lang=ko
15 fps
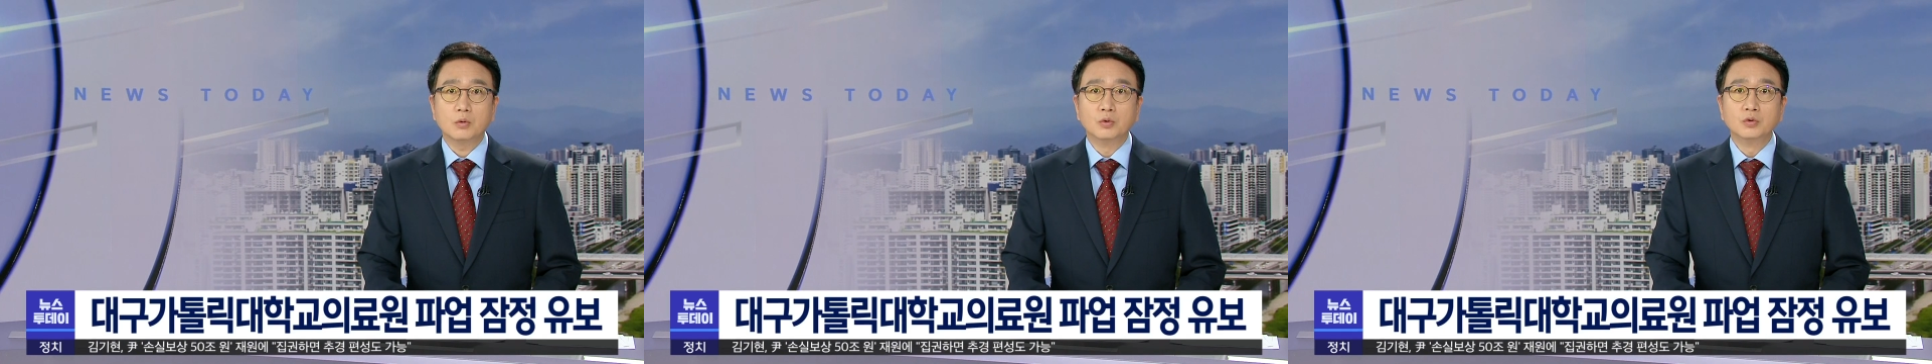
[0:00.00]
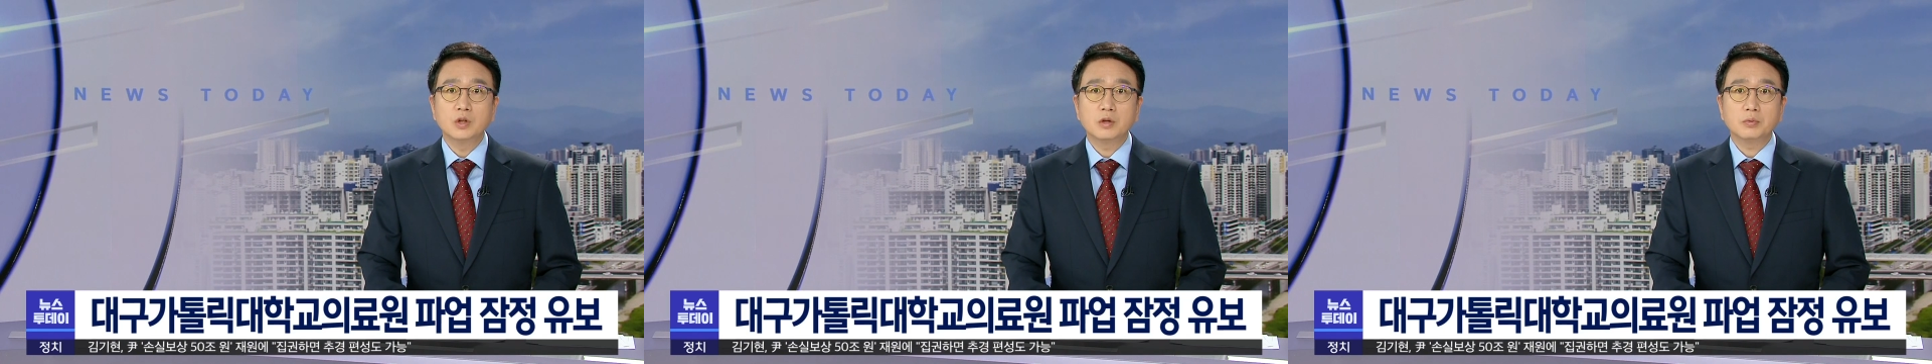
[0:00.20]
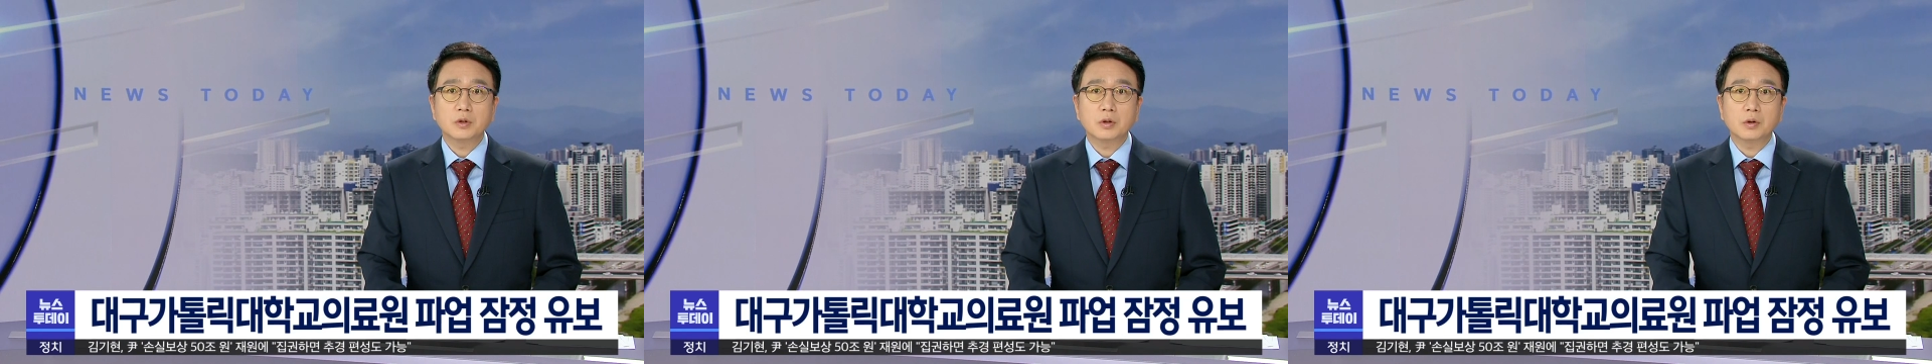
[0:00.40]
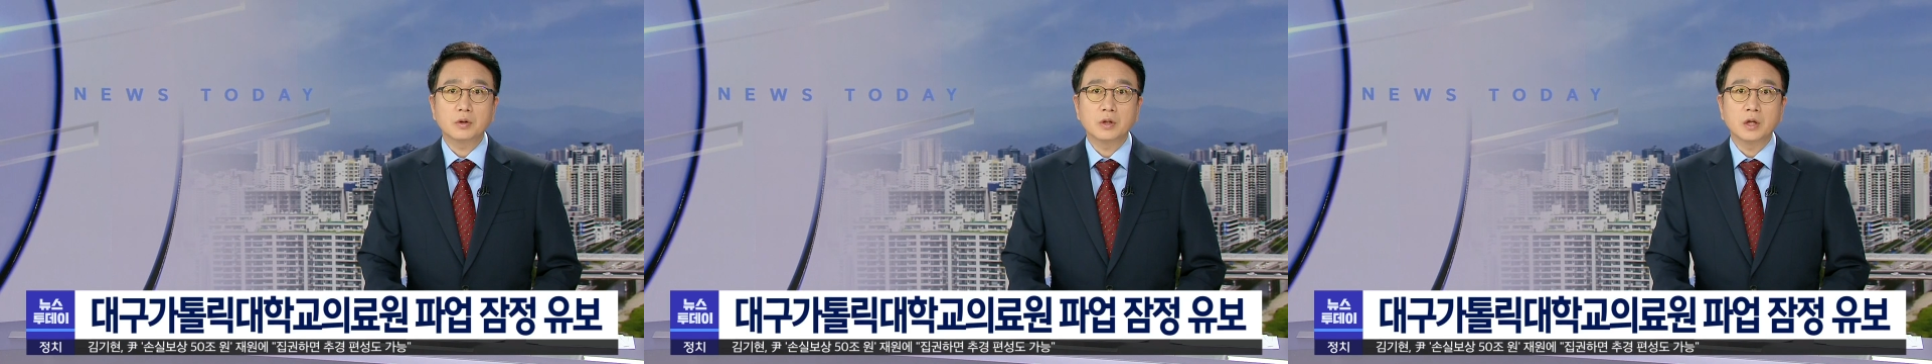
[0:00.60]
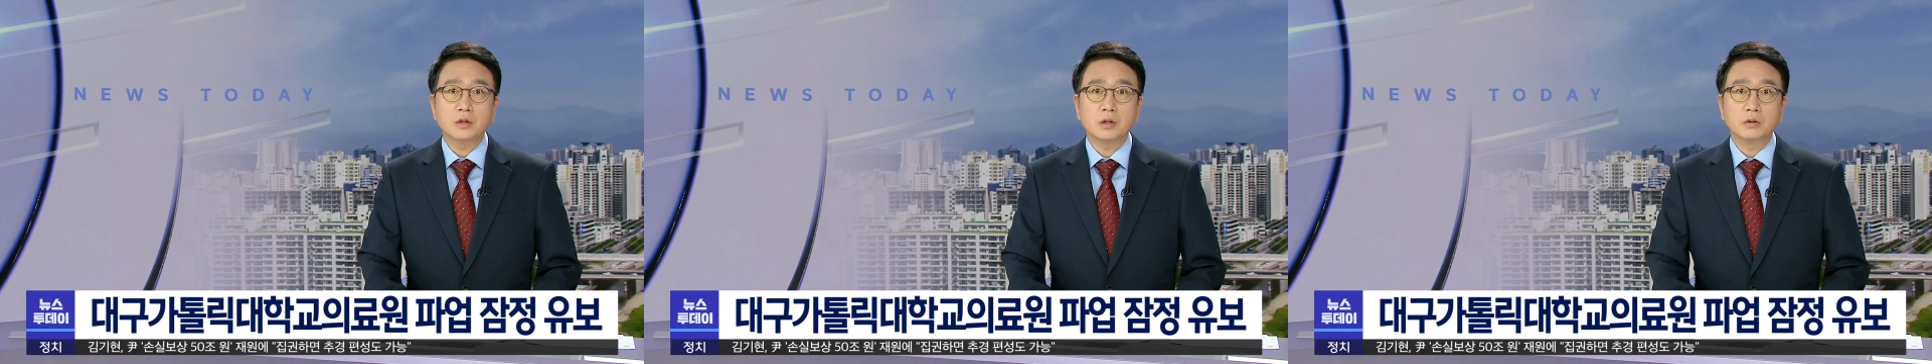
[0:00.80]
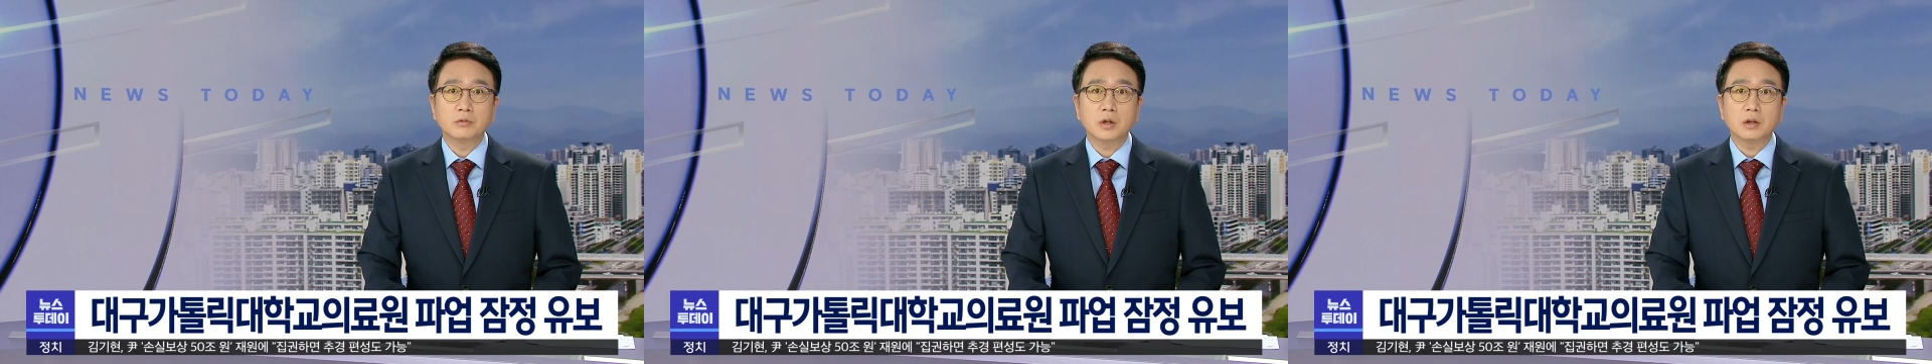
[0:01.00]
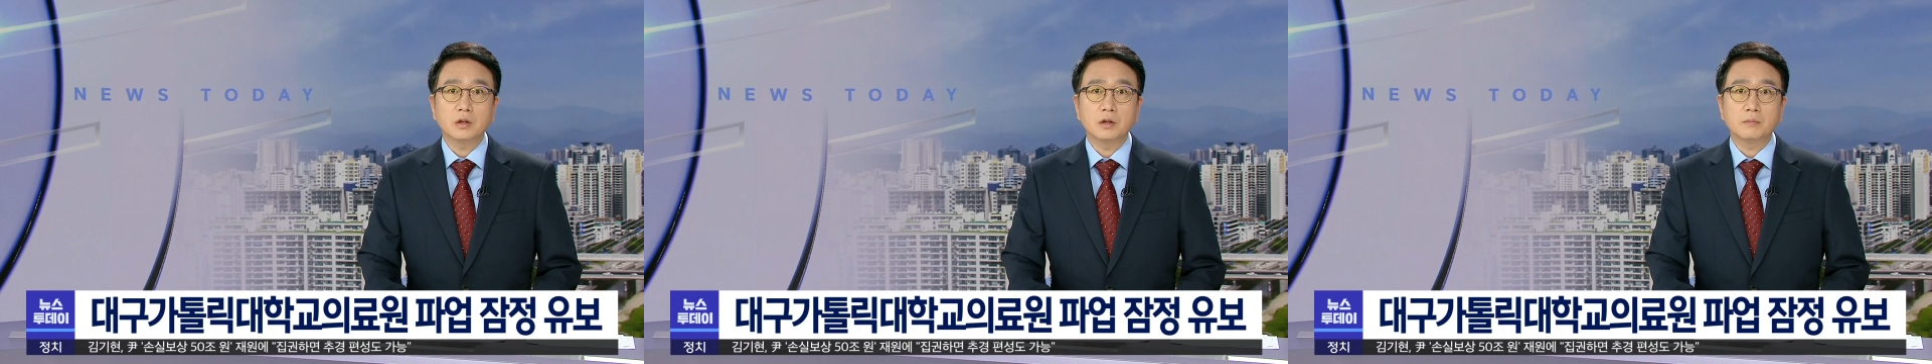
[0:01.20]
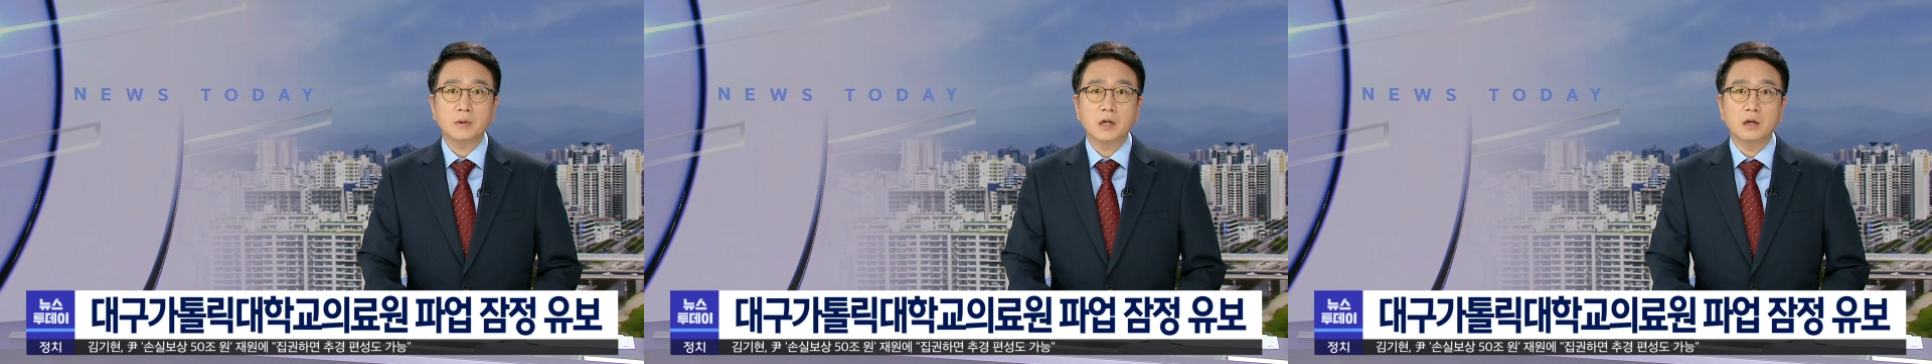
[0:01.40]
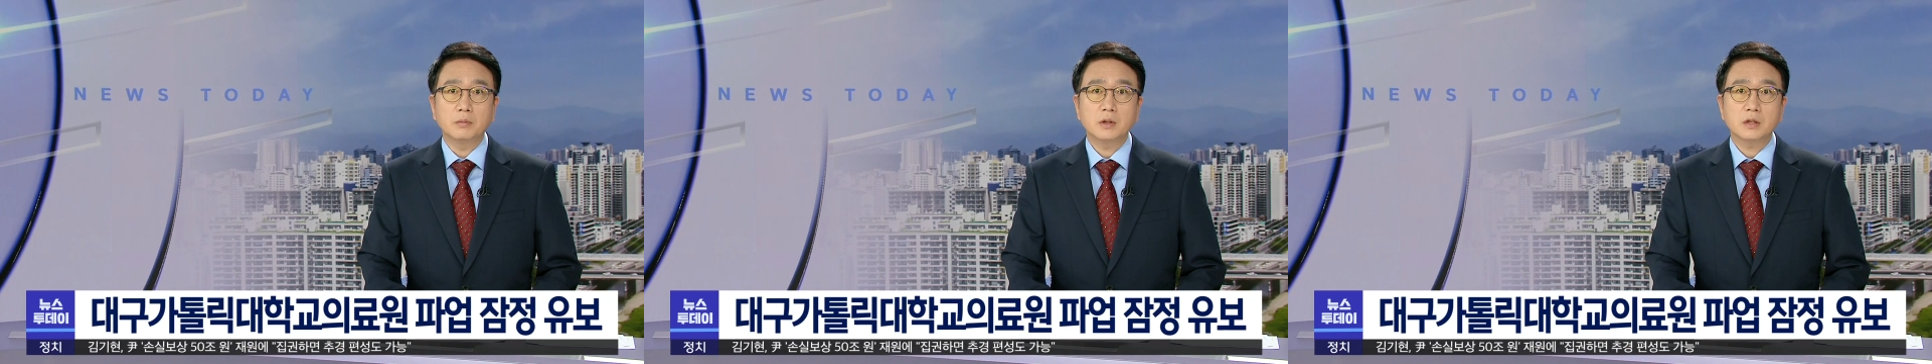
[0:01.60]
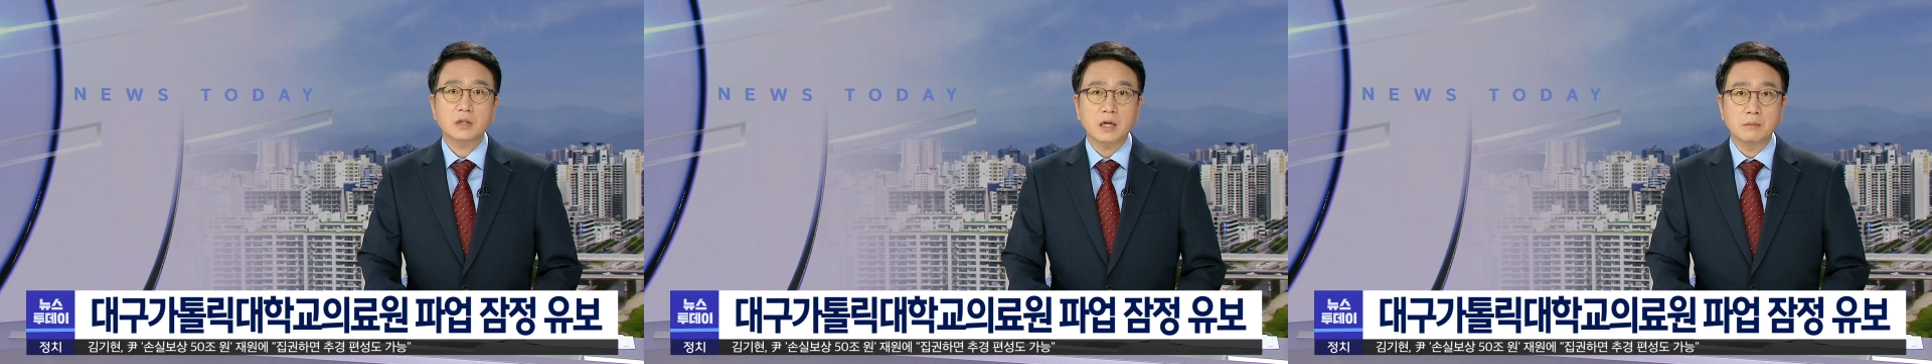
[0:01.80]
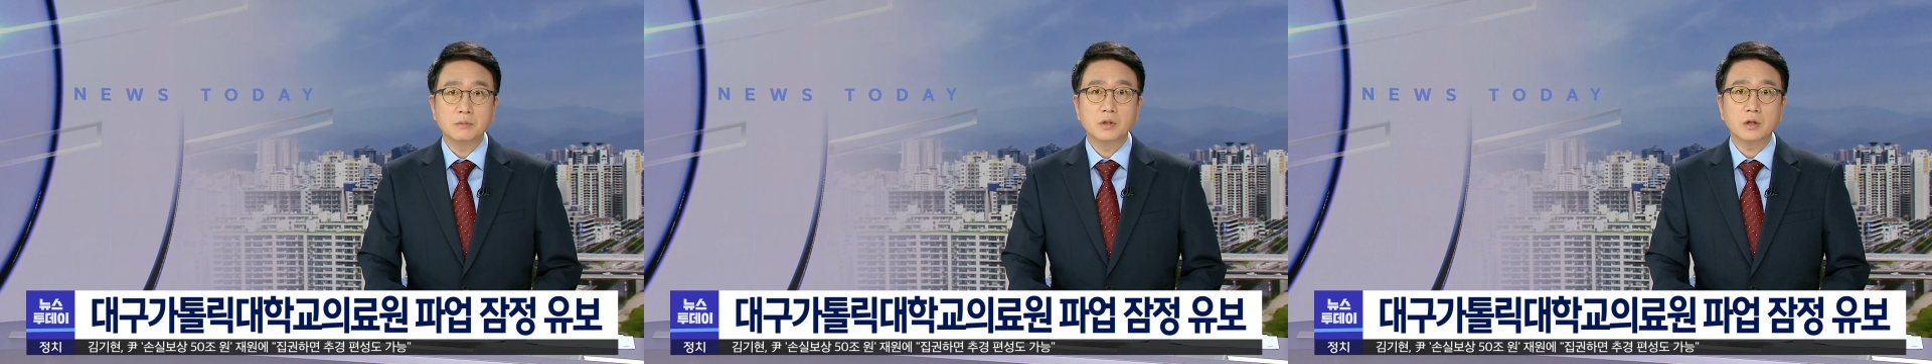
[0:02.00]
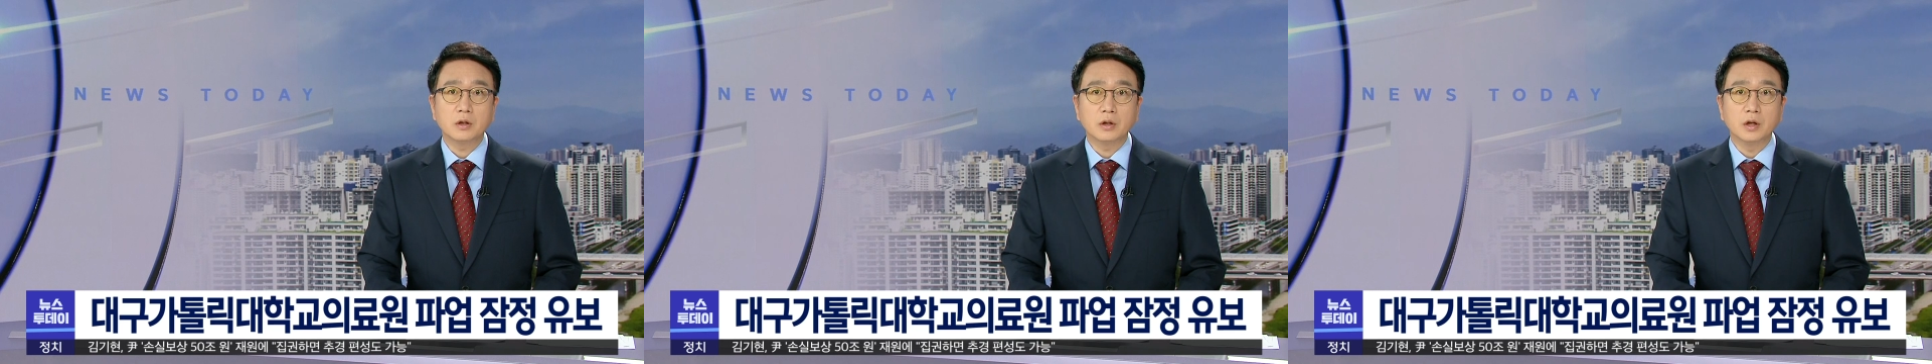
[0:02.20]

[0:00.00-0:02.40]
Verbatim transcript: 오늘부터로 예정됐던 파업을 잠정